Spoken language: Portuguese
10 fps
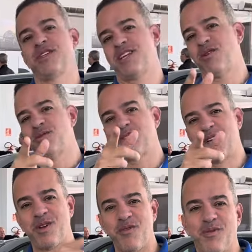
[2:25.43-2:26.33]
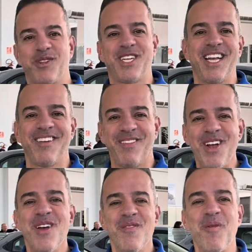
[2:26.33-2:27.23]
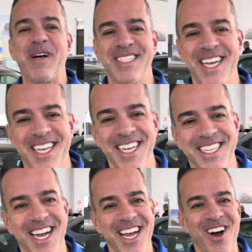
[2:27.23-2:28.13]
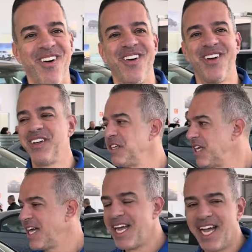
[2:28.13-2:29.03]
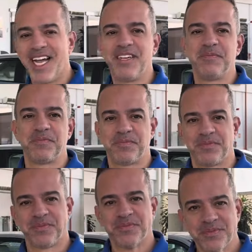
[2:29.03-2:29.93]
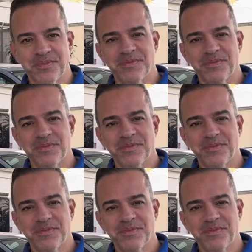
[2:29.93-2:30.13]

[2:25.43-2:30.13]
essa condição que eu vou, chegar, vou passar Mas aqui. Mas peraí, antes de passar a condição, é. máquina, nós